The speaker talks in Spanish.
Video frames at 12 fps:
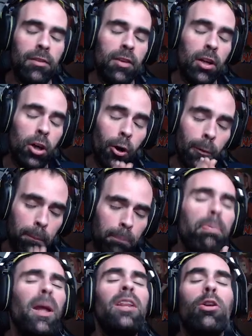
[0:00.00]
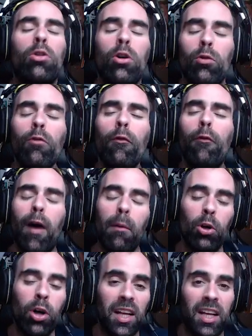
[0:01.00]
así que os pido con un
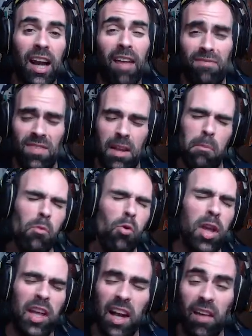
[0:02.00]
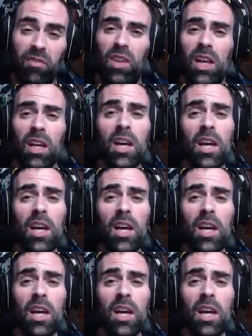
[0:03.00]
favor grande, muy grande,